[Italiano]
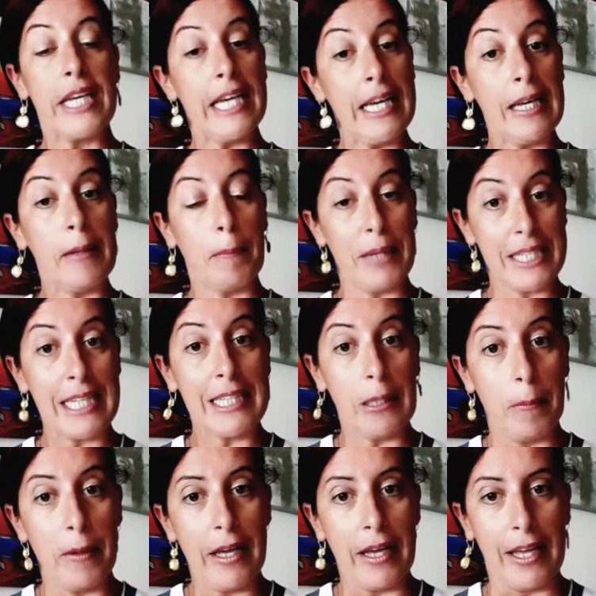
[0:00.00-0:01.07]
E
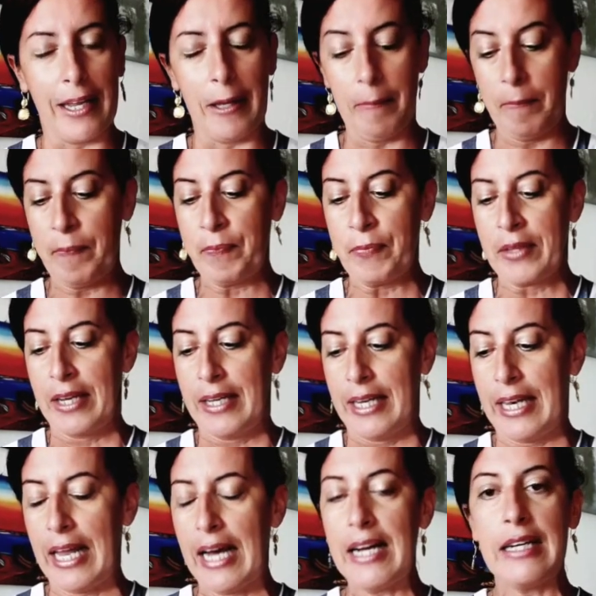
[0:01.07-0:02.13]
badate bene,
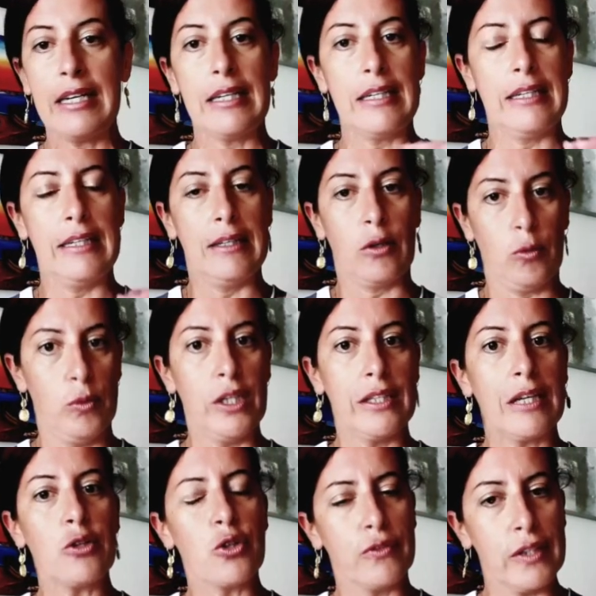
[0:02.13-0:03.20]
la eh,
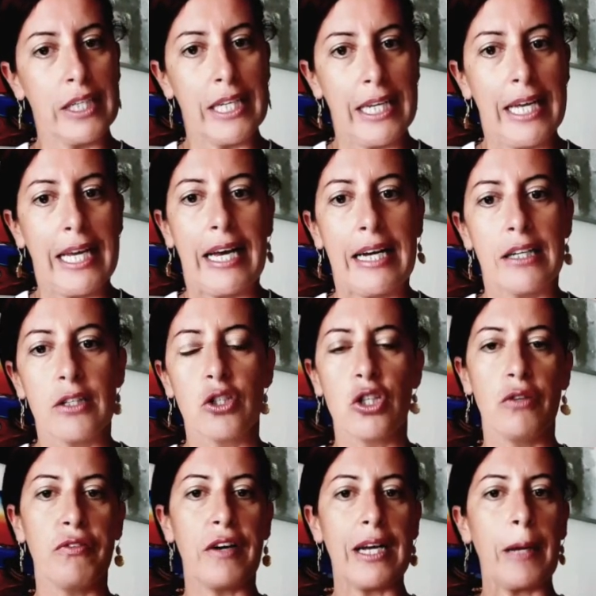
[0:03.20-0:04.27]
comunità giovannea
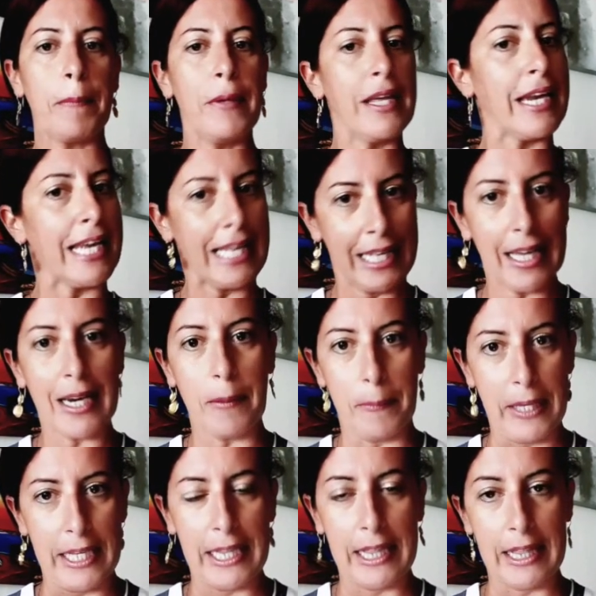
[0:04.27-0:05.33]
ci fa capire
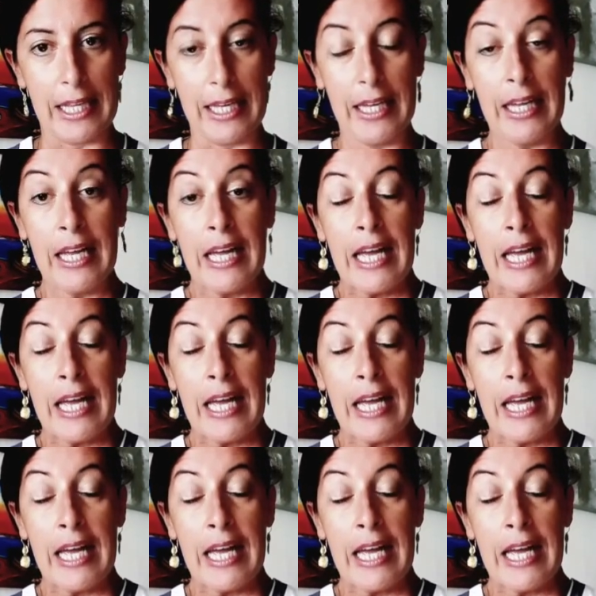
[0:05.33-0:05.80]
chiaramente